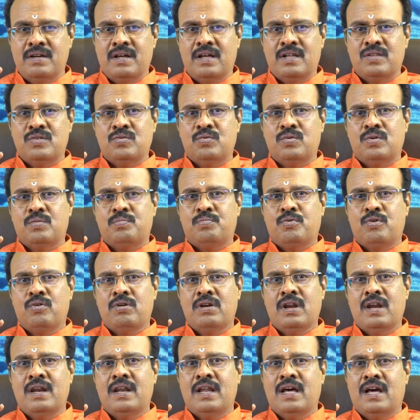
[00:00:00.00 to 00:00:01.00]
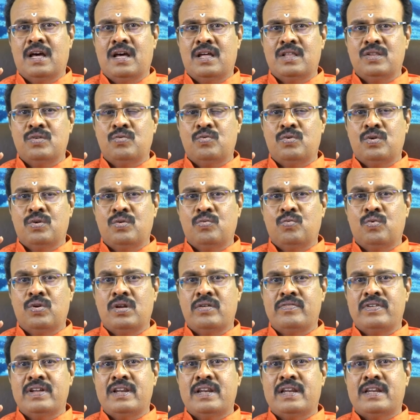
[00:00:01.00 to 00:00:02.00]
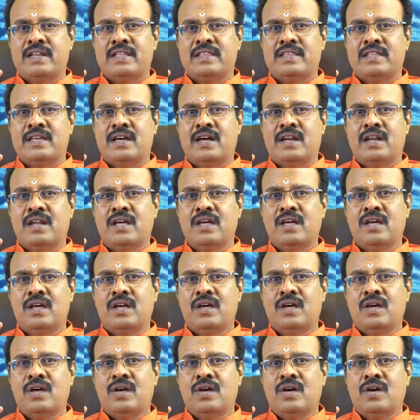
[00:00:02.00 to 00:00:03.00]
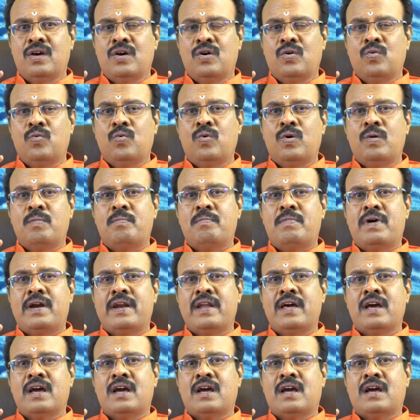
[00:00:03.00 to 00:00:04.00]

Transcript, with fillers: அது ஒரு பொருள் அல்ல அது ஒரு உளவியல் ரீதியான ஒரு மன